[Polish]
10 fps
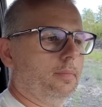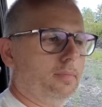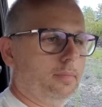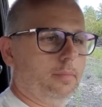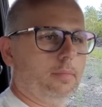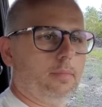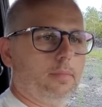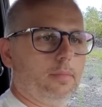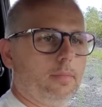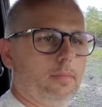ma zupełnie
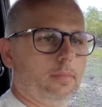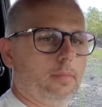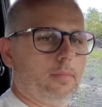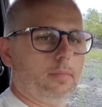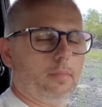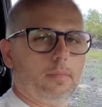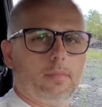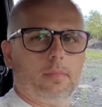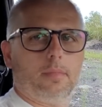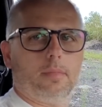inne
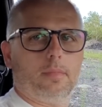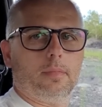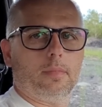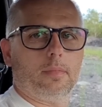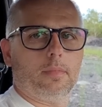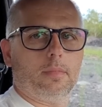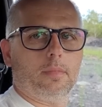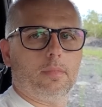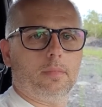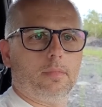yy,
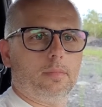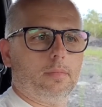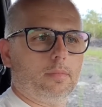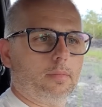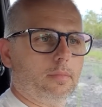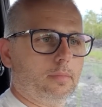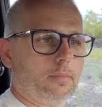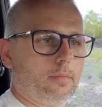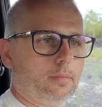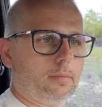parametry,
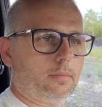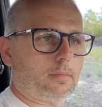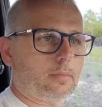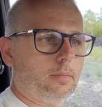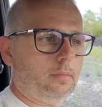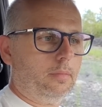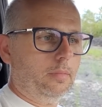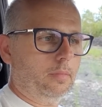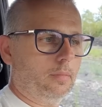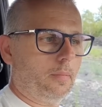jakbyśmy
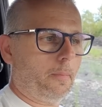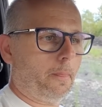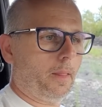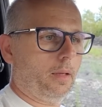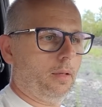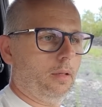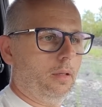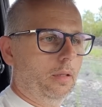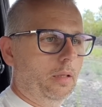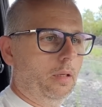powiedzieli w ogóle o tej
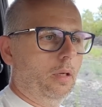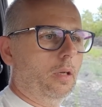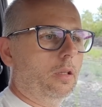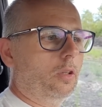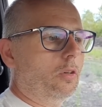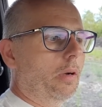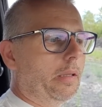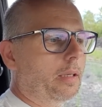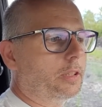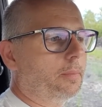konstrukcji.
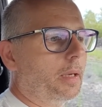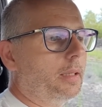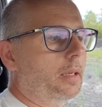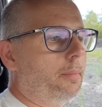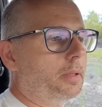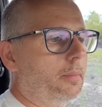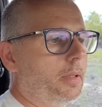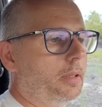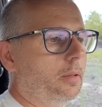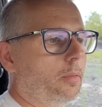Dokładnie, czyli znaczy ma inne
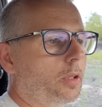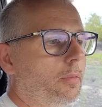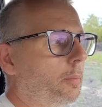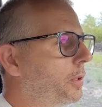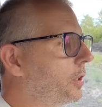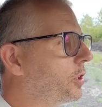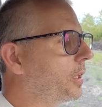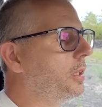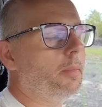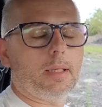parametry. Mogę Wam powiedzieć, że
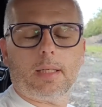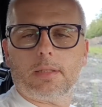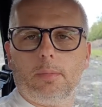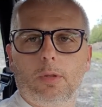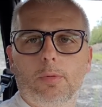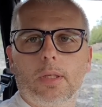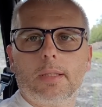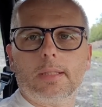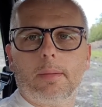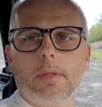Klimek tak samo robił na
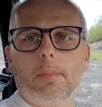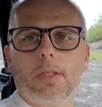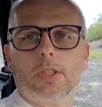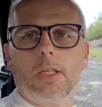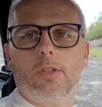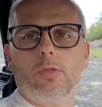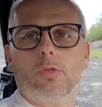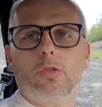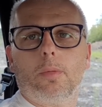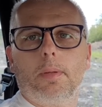tej samej bazie i
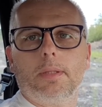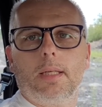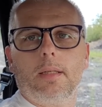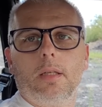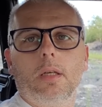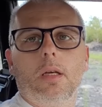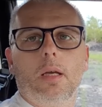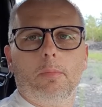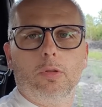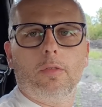Suzuki Topera
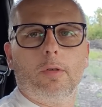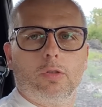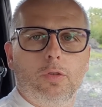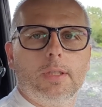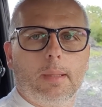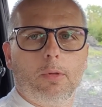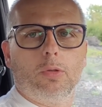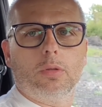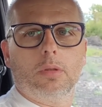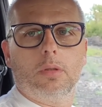budował swój
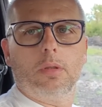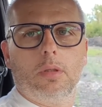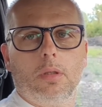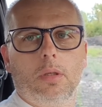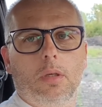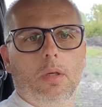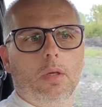samochód. Okej. Okay.